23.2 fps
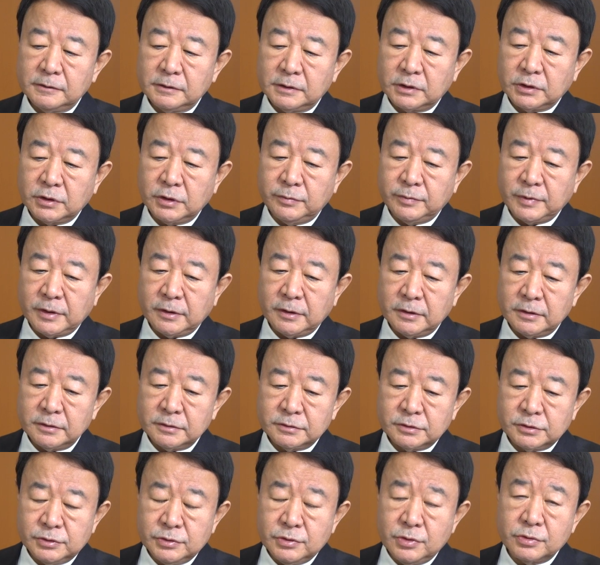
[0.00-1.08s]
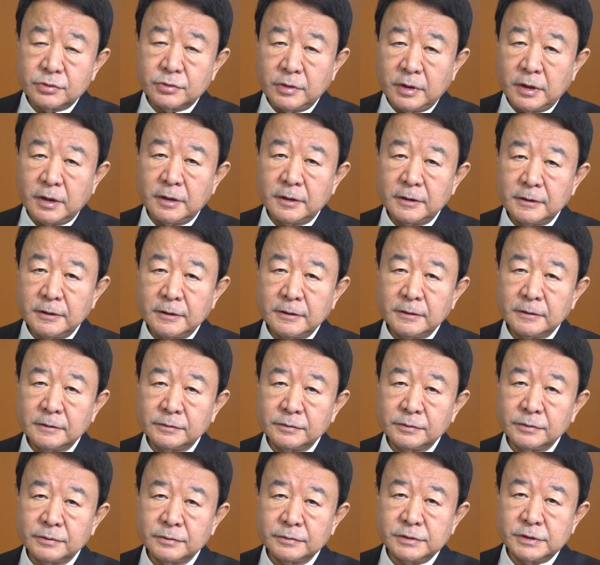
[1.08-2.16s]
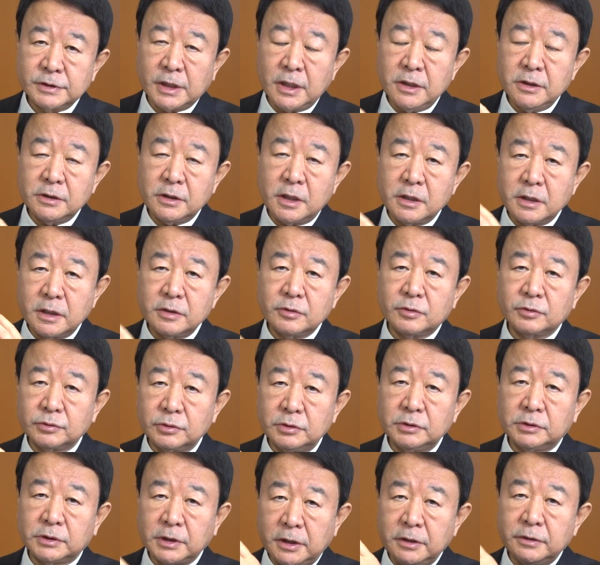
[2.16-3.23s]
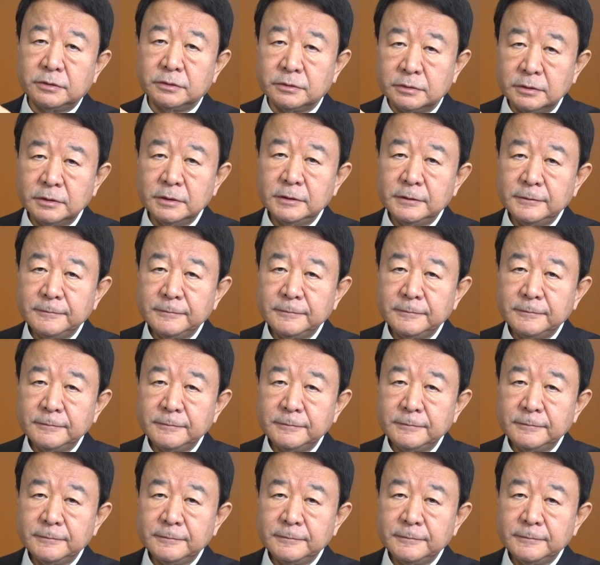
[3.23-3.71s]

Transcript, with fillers: ら例えば中国はあの時間かかることに耐える、